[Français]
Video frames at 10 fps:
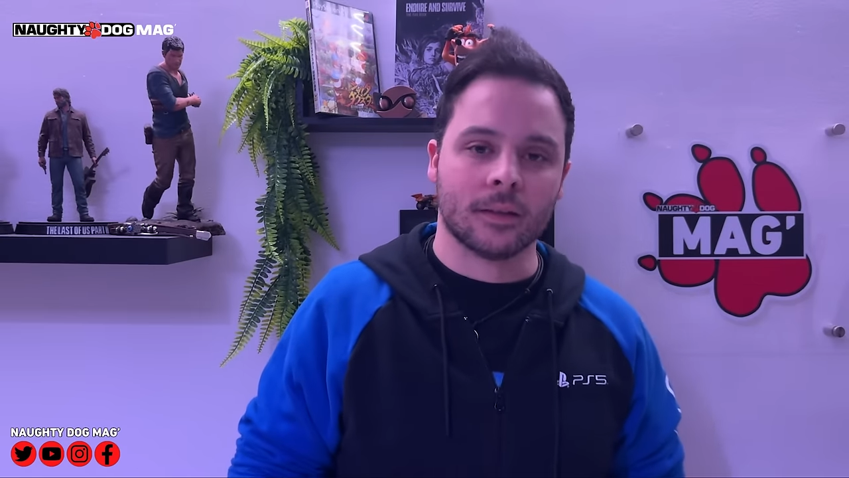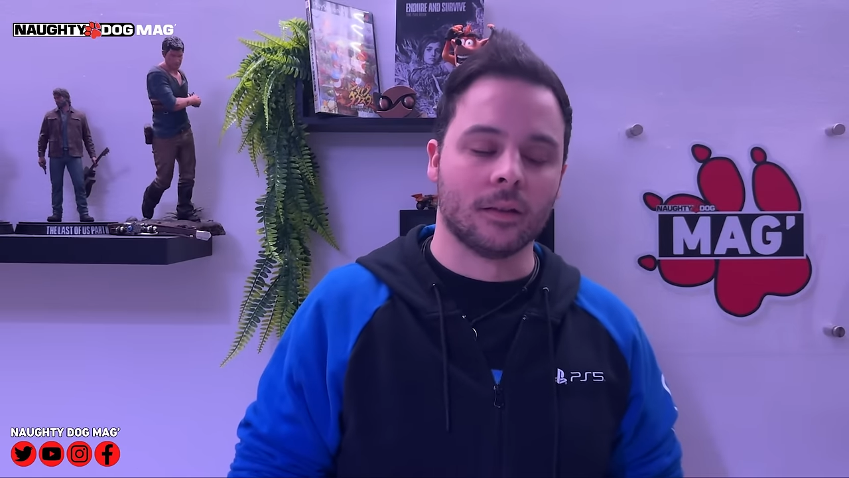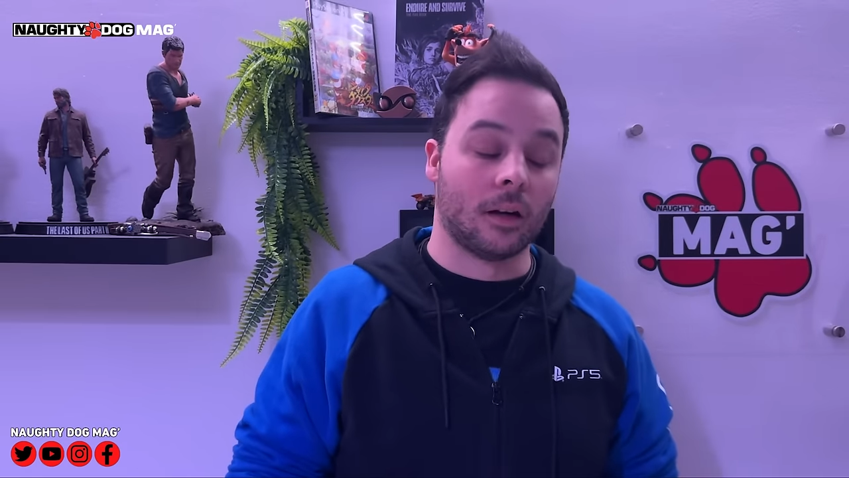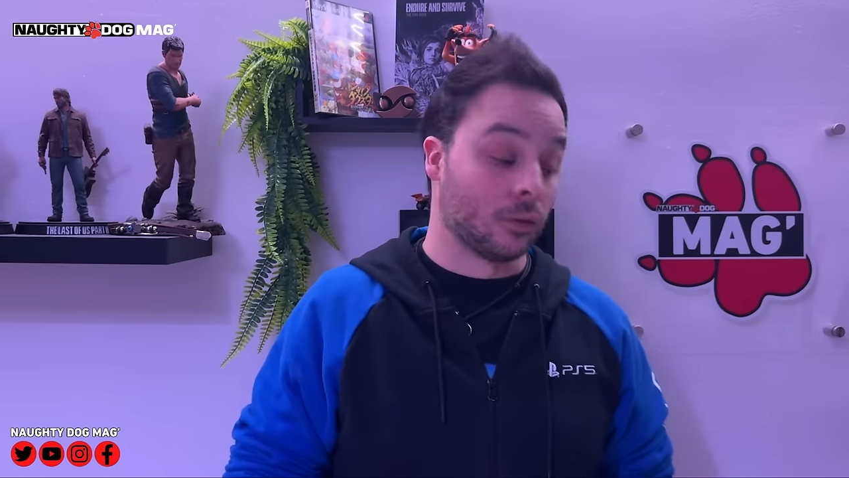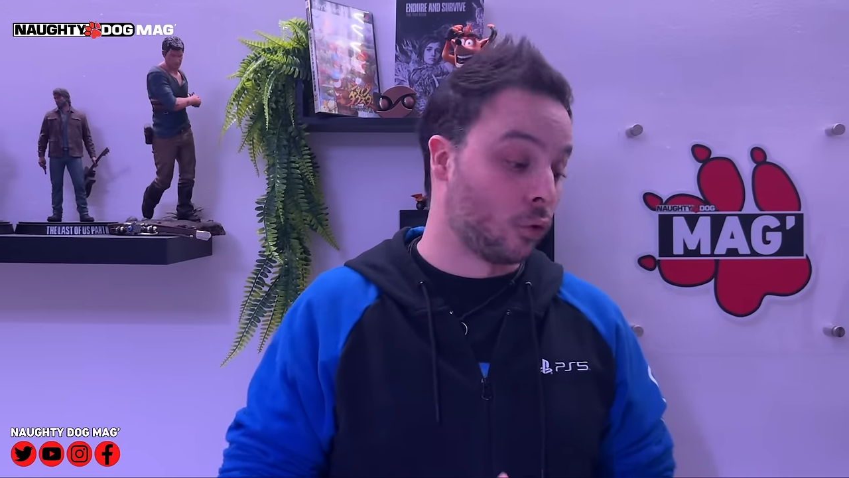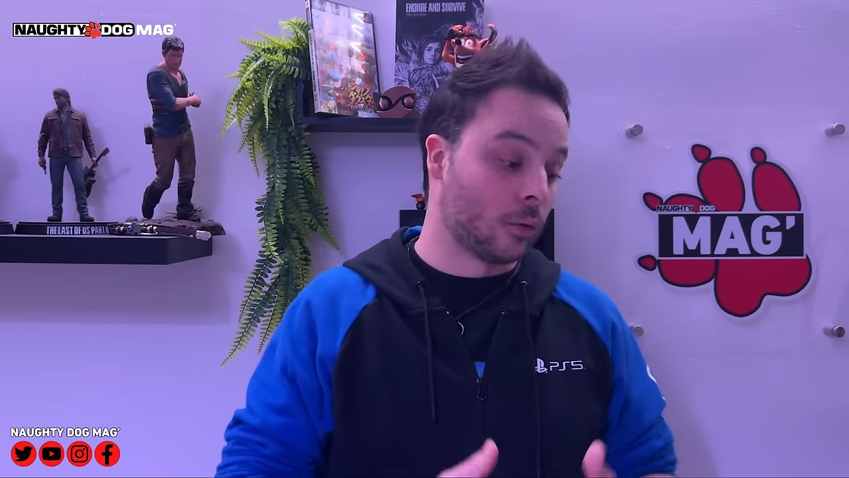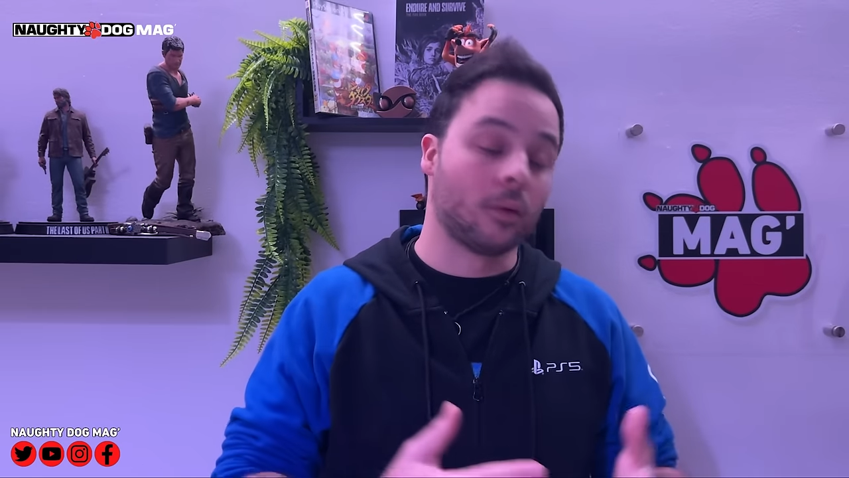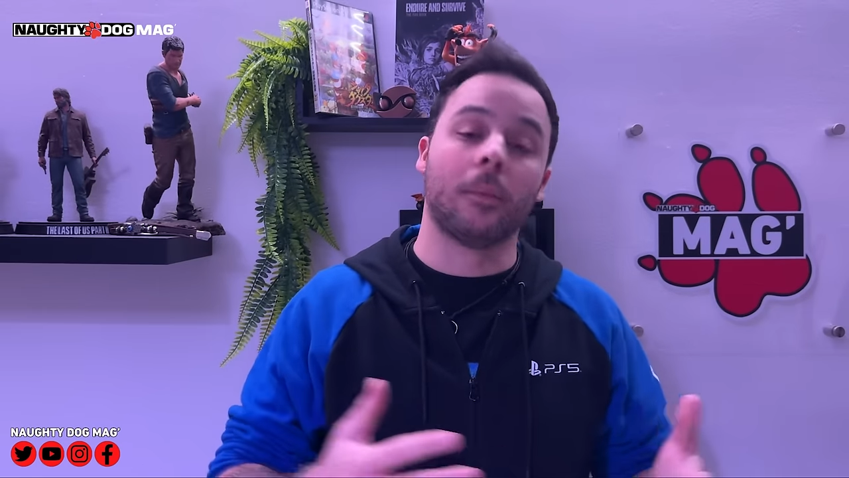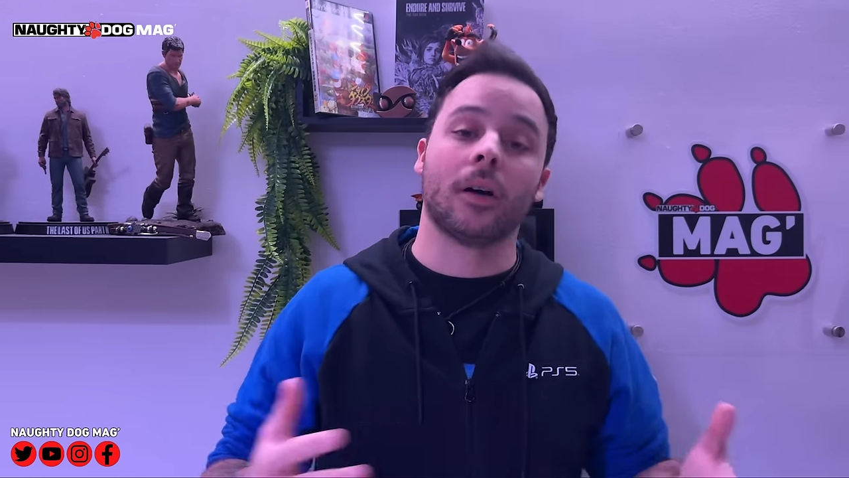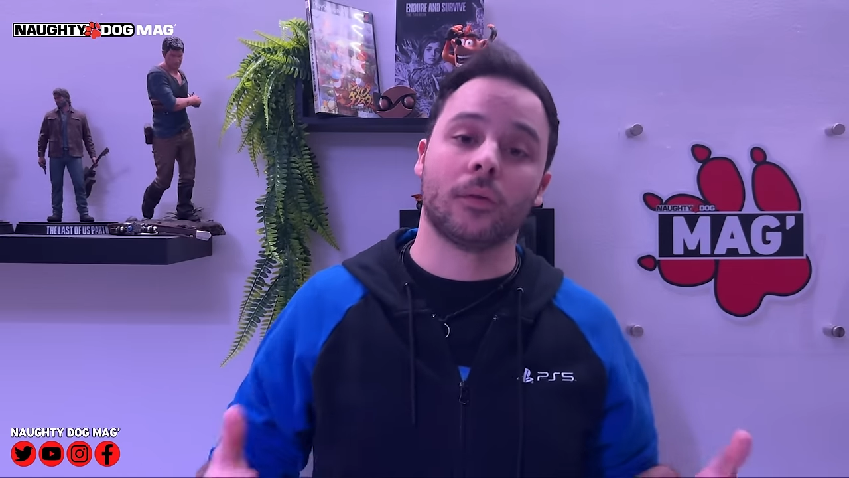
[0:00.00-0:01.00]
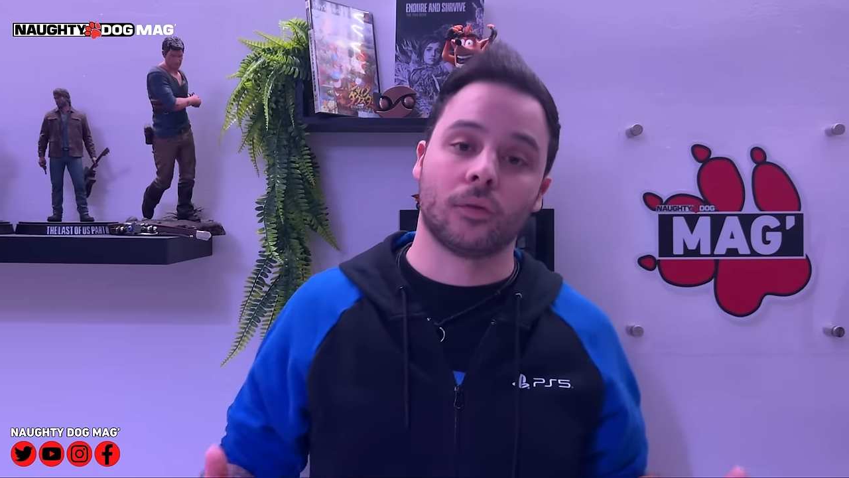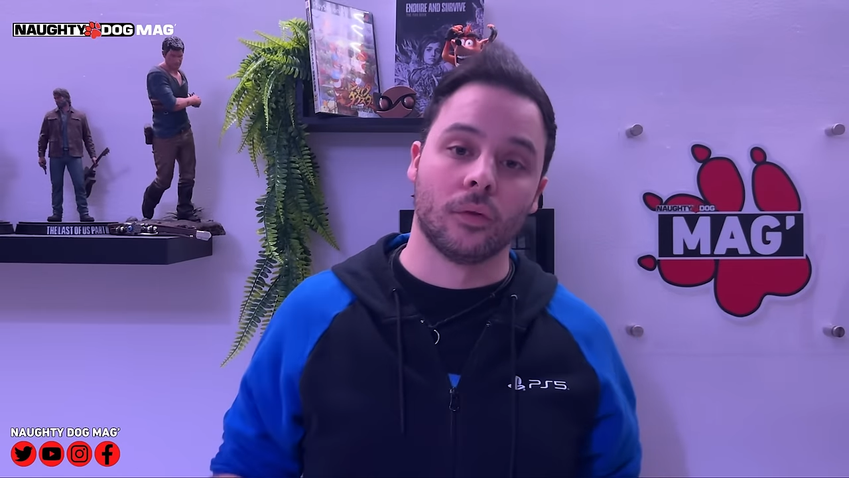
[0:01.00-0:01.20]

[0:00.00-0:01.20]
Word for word: Euh, alors, tu as totalement raison sur